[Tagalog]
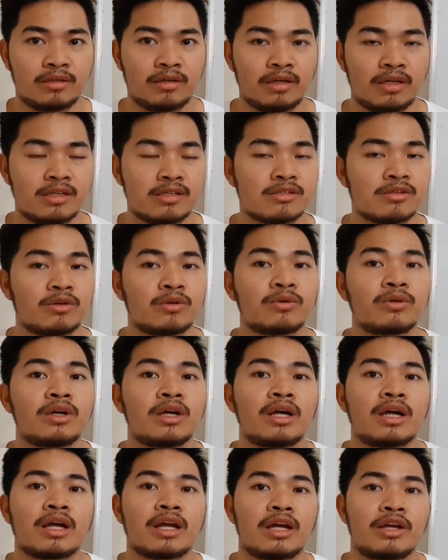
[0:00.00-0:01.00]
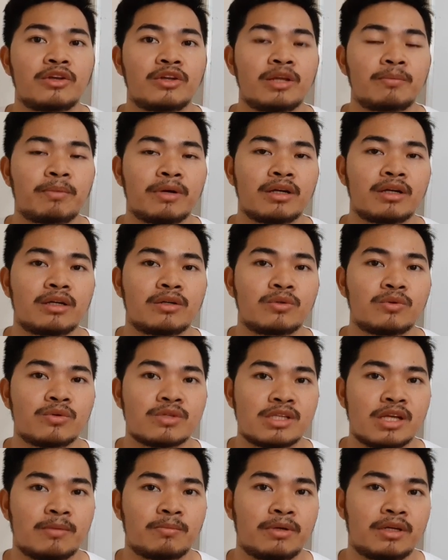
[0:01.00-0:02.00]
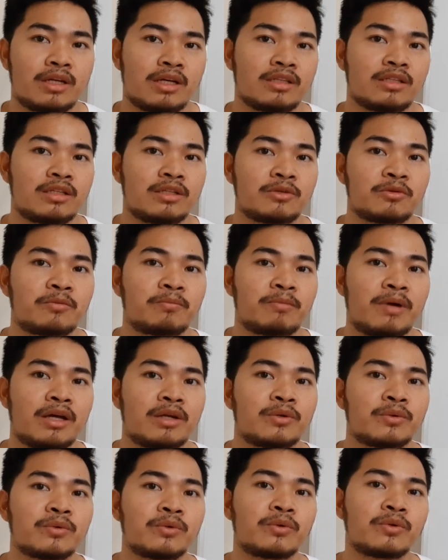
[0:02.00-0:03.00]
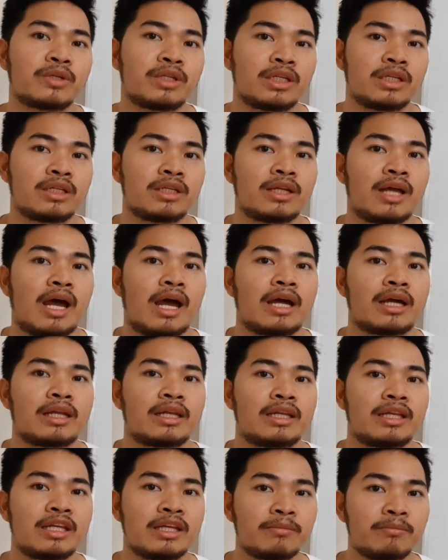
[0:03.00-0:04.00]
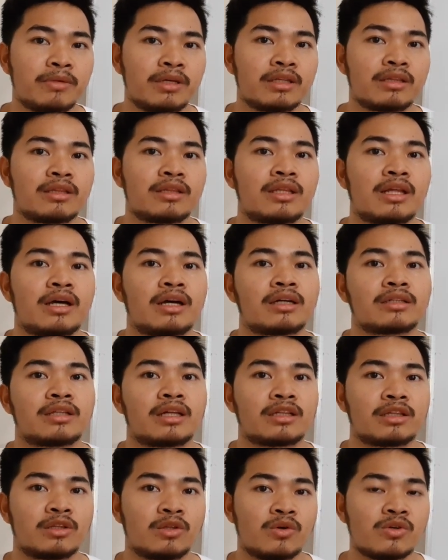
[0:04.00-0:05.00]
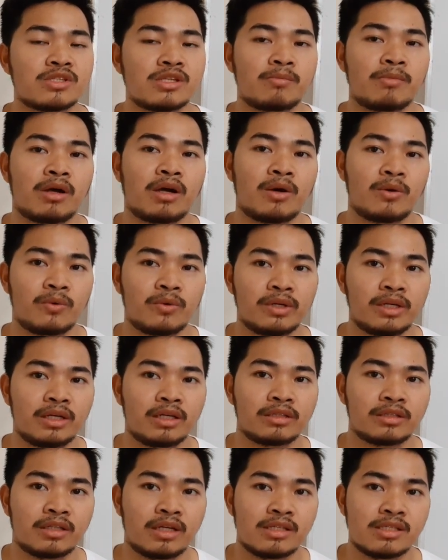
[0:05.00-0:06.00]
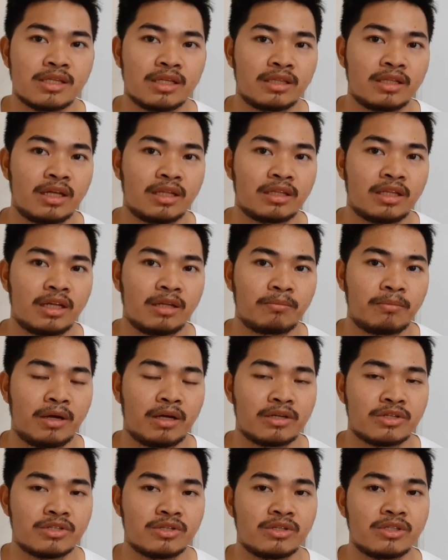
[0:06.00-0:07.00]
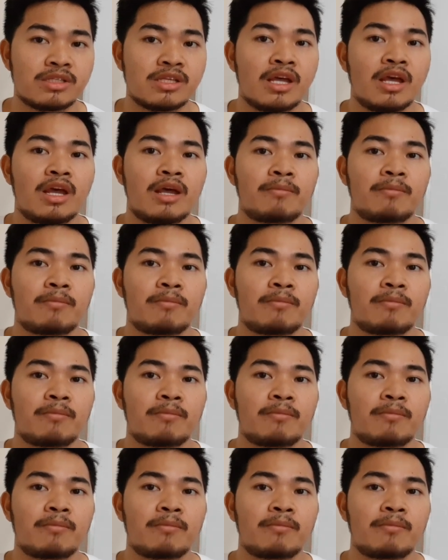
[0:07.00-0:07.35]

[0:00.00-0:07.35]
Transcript: Okay, so ngayon ay pag-uusapan natin kung paano kunin ang limit ng tatlo sa mga uri ng transcendental functions.